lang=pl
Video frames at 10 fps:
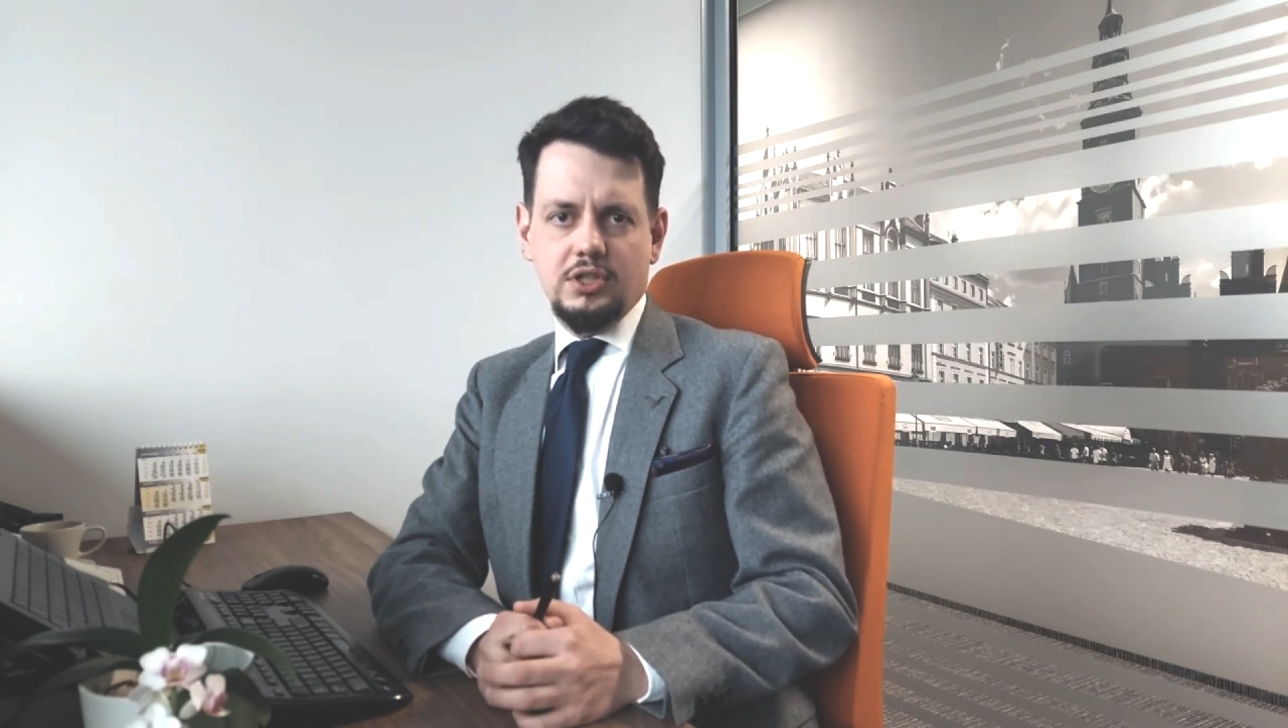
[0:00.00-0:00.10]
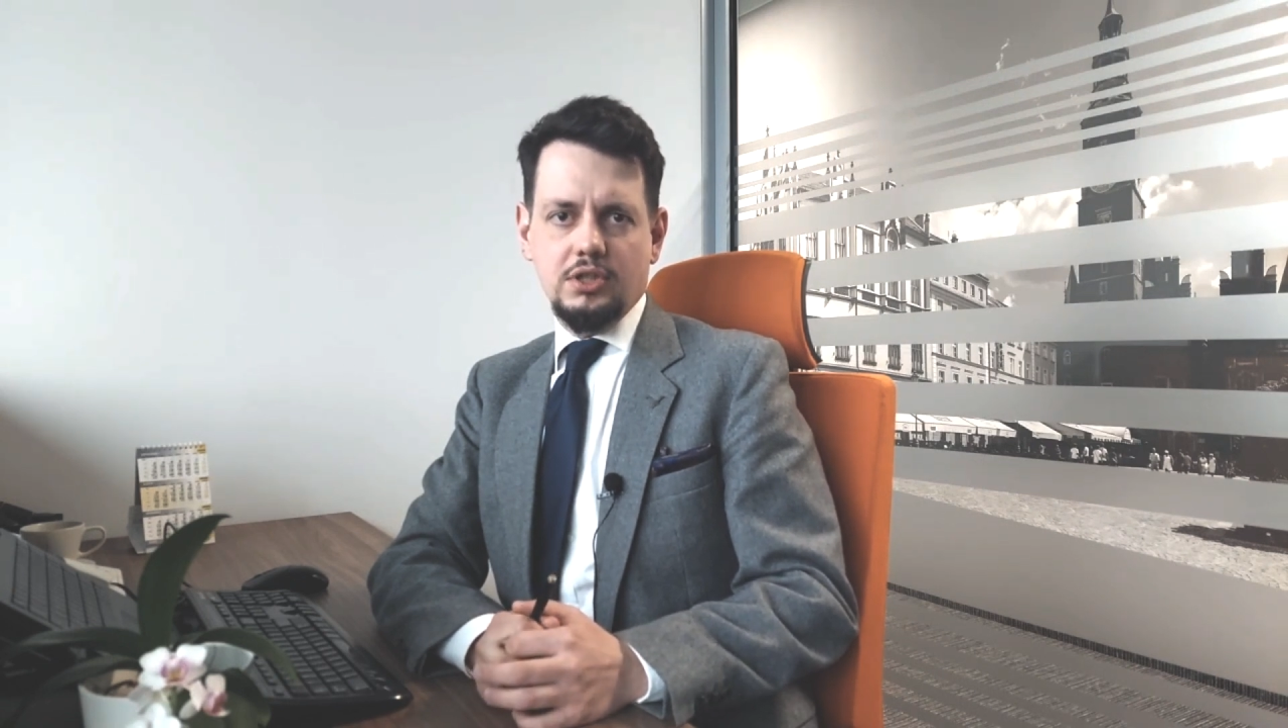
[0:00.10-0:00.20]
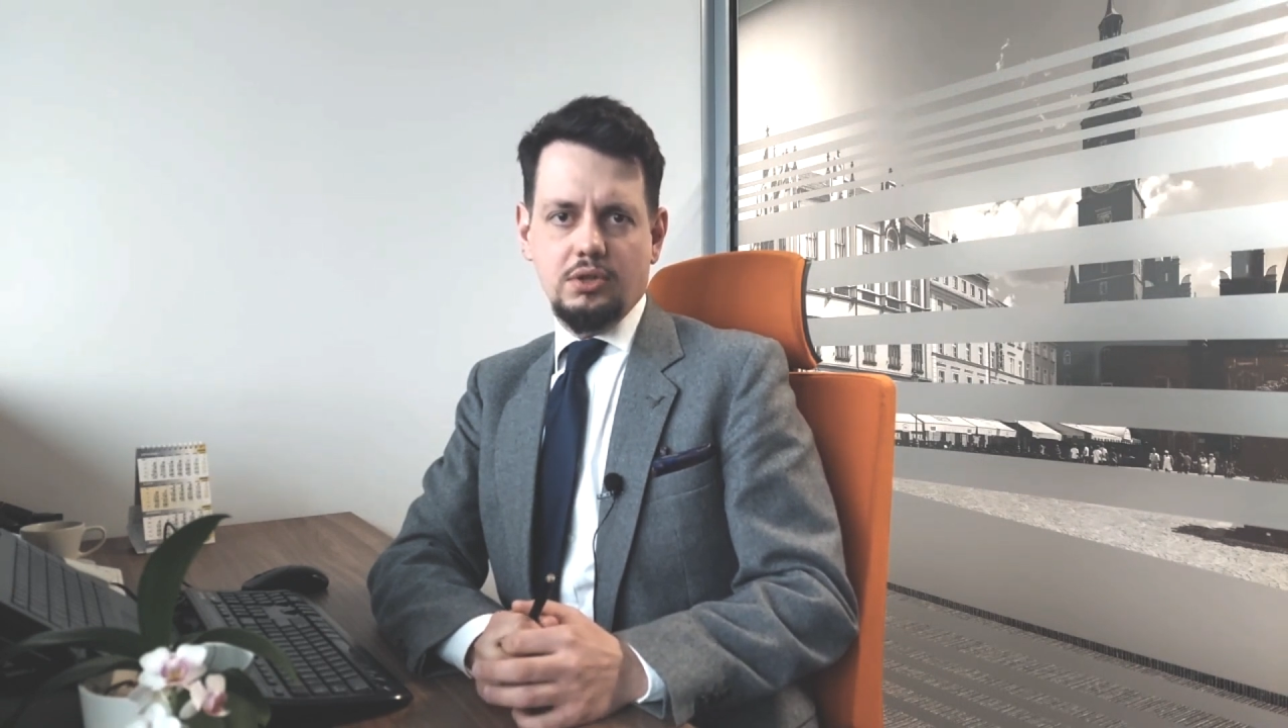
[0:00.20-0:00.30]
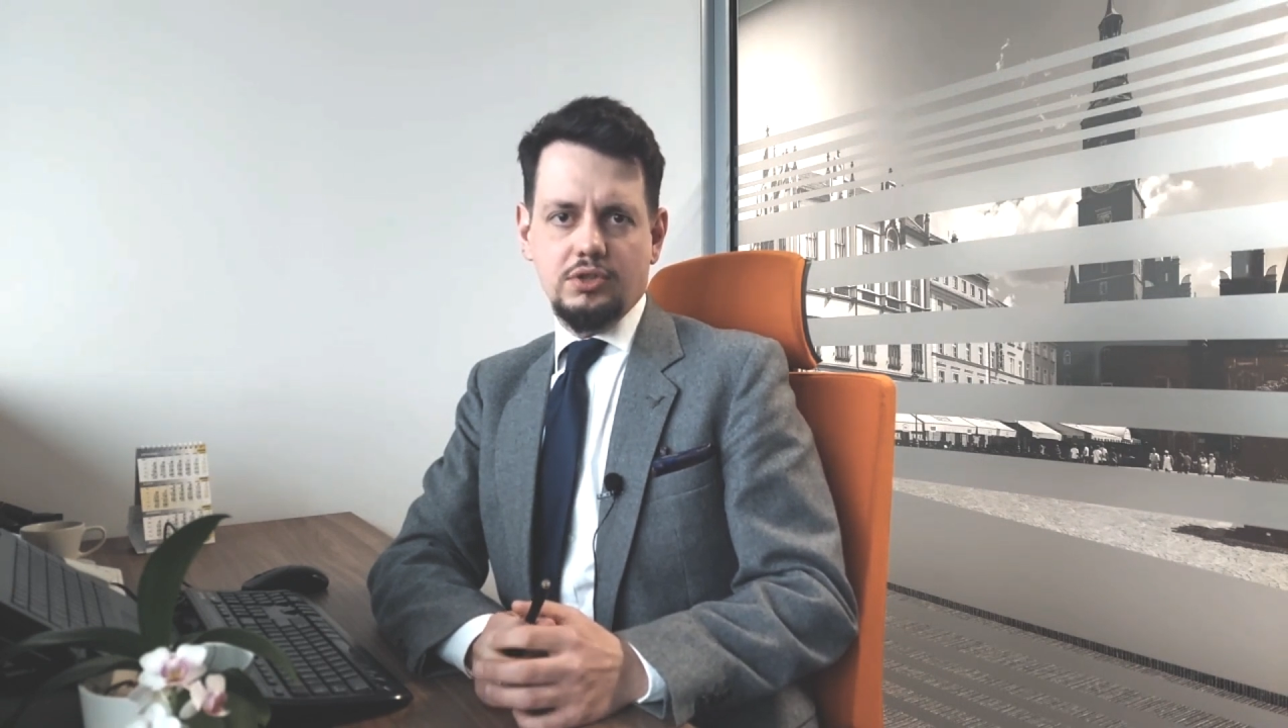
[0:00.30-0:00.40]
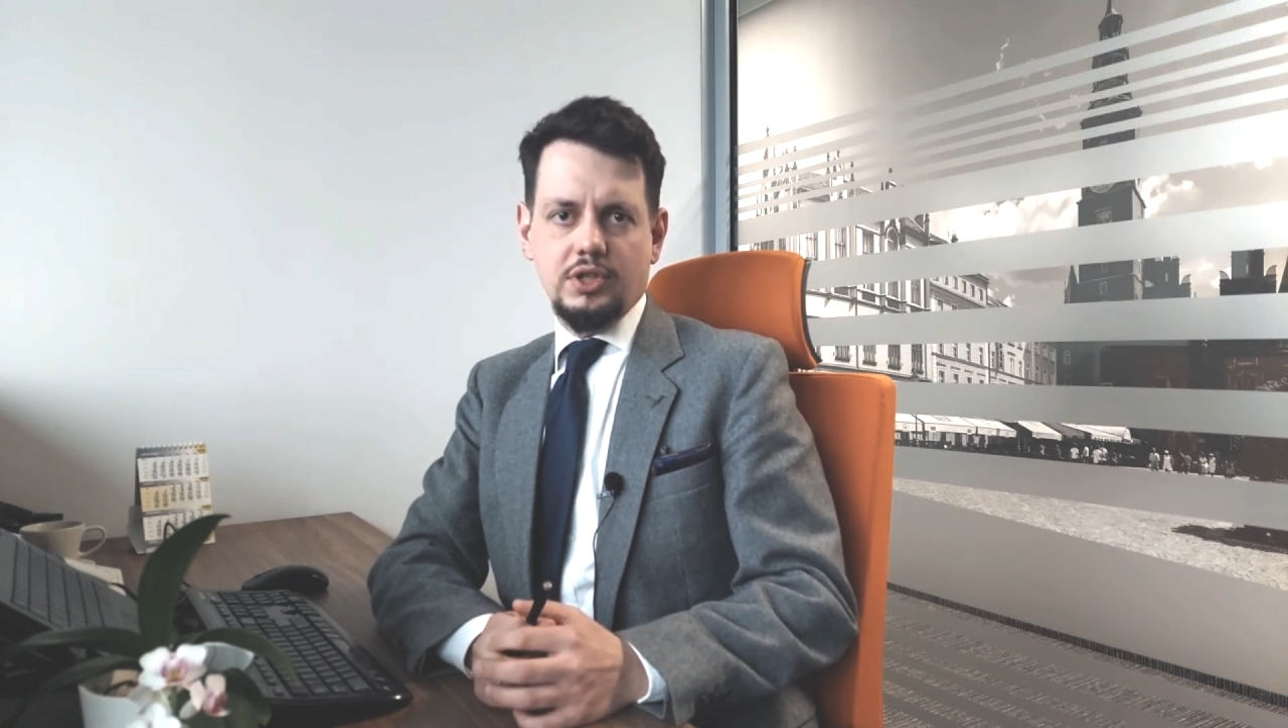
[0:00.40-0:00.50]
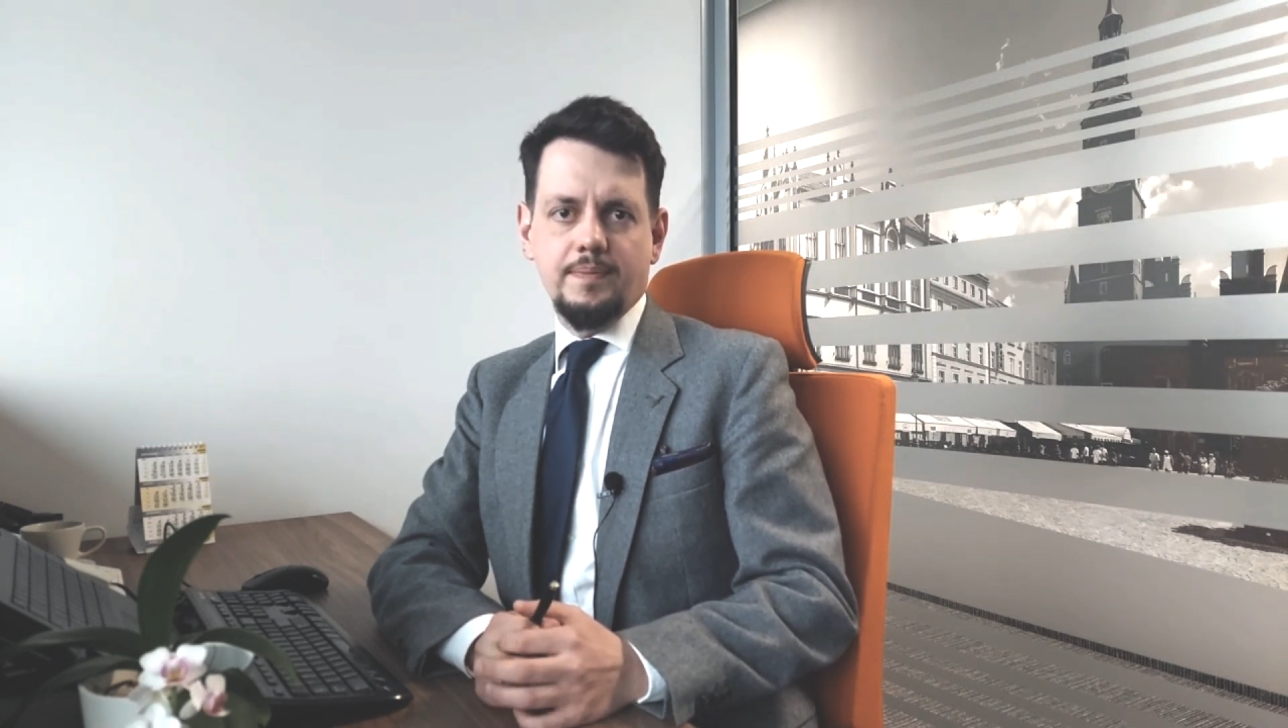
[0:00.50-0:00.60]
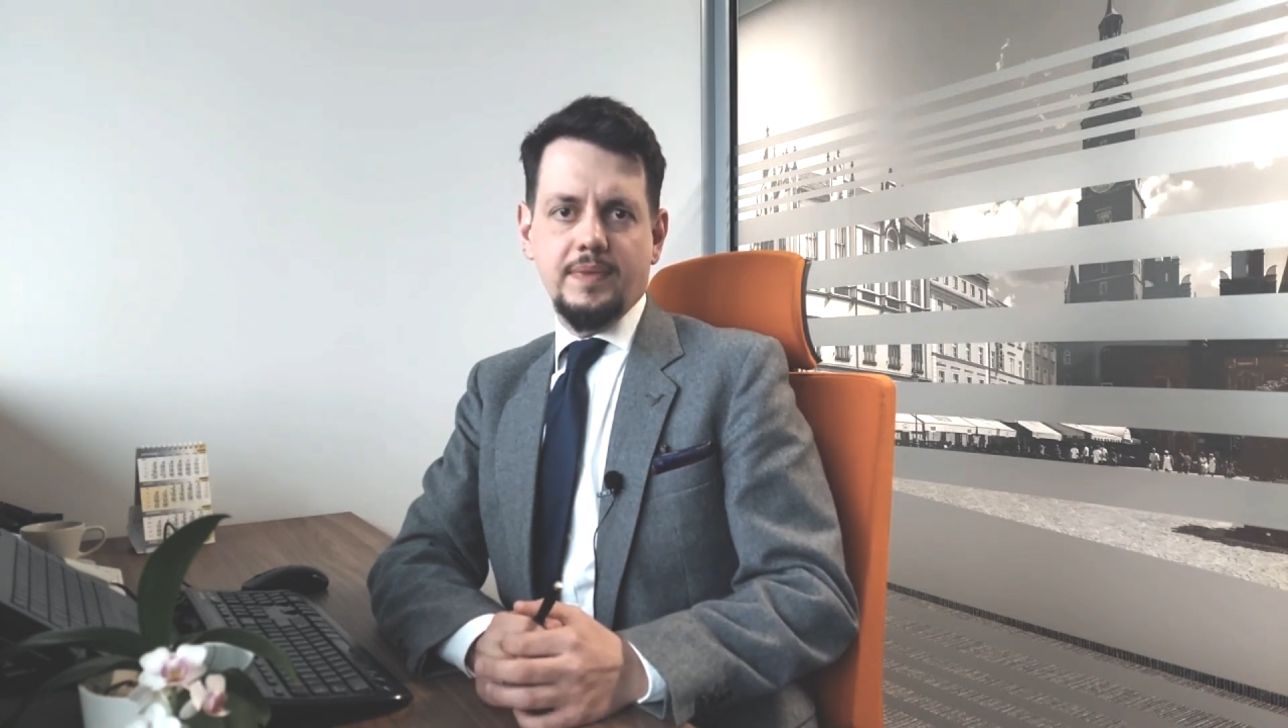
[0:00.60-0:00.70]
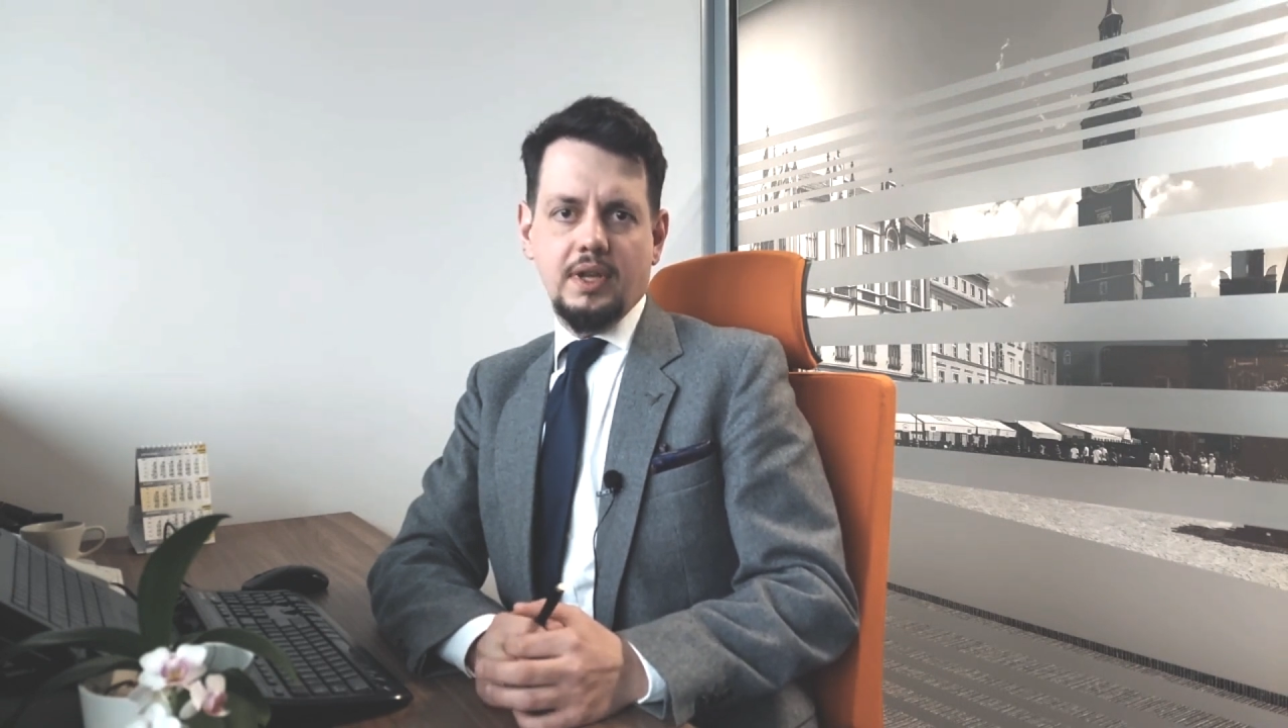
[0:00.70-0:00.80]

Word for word: jeśli chodzi